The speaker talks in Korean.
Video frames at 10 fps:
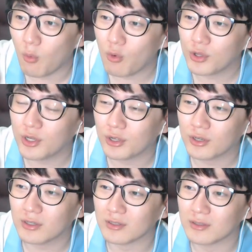
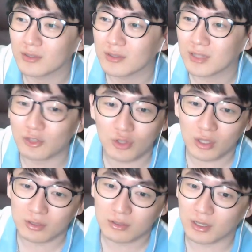오히려요
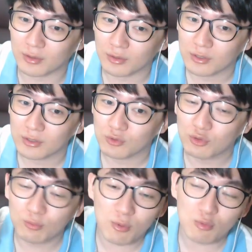나중에 그
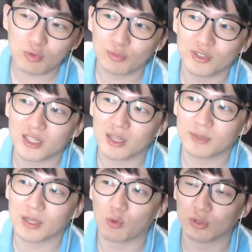군복무 문제
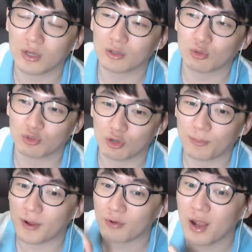때문에 고등학교
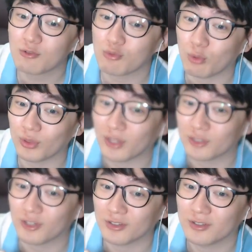졸업하고 한국 온다
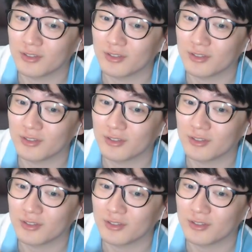쳐